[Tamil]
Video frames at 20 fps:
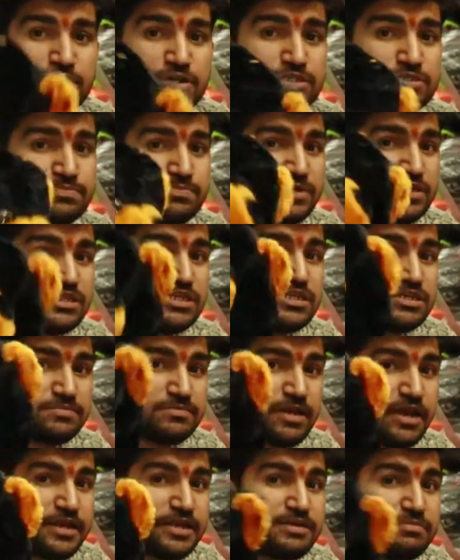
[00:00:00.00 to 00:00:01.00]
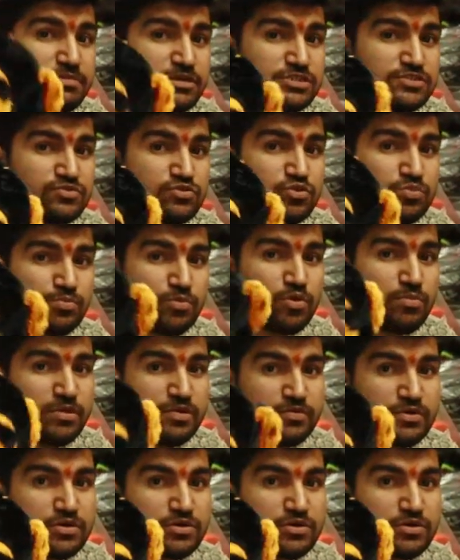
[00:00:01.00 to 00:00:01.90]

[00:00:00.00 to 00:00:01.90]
பீஸ் பன்னெண்டு அனிமல்ஸ் வரும் பொம்மை